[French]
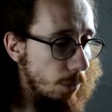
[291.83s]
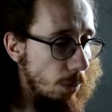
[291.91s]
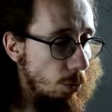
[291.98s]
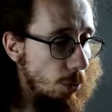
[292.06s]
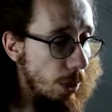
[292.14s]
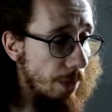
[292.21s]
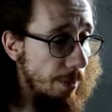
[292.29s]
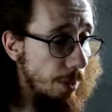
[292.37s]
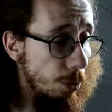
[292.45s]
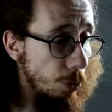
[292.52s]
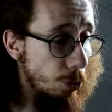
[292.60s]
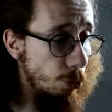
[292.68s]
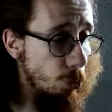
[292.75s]
Donc,
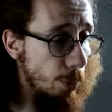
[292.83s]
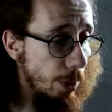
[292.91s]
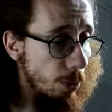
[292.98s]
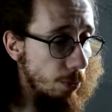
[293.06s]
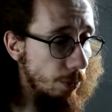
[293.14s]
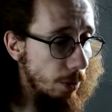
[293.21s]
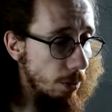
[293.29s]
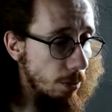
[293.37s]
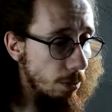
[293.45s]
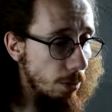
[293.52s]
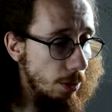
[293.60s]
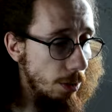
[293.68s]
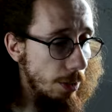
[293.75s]
avec Super Dauphin,
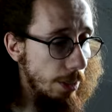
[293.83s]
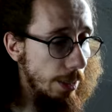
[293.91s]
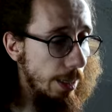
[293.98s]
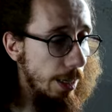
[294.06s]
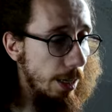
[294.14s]
qui est